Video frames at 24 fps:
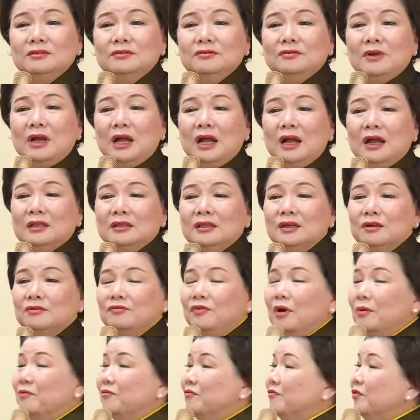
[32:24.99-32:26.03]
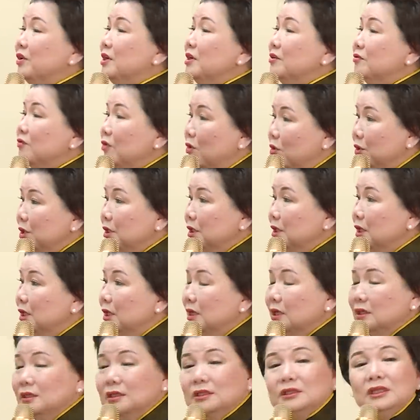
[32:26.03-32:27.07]
và thực phẩm phân phối
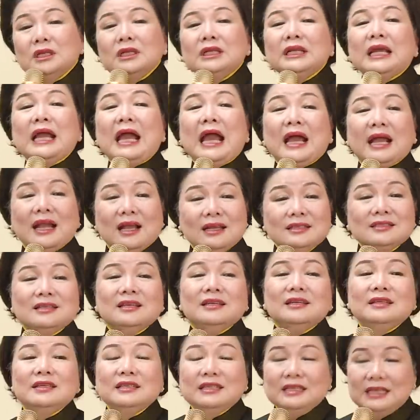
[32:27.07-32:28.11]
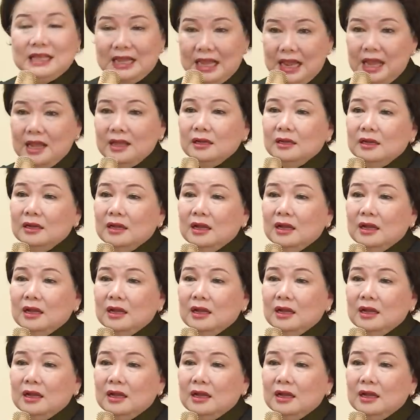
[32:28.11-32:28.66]
như tất cả các gia đình khác.